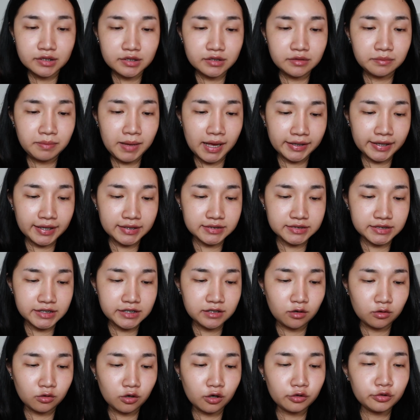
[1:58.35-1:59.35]
คือแพคเกจ
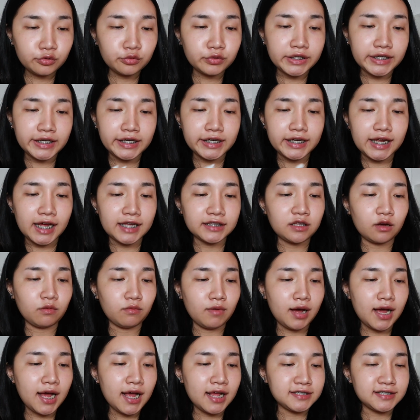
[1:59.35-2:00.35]
จิ้งเขาก็ดูดีนะ แต่
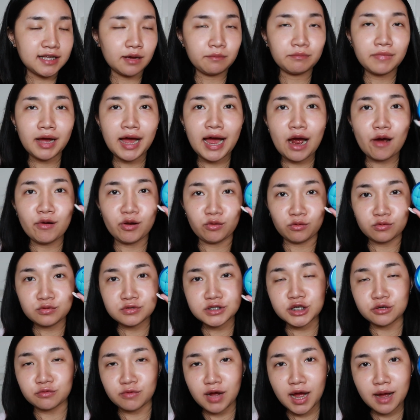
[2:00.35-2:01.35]
ว่าซัมฮาวเรา
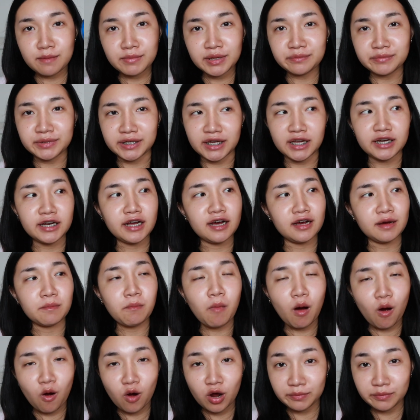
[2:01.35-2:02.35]
รู้สึกว่ามันเหมือนหมอ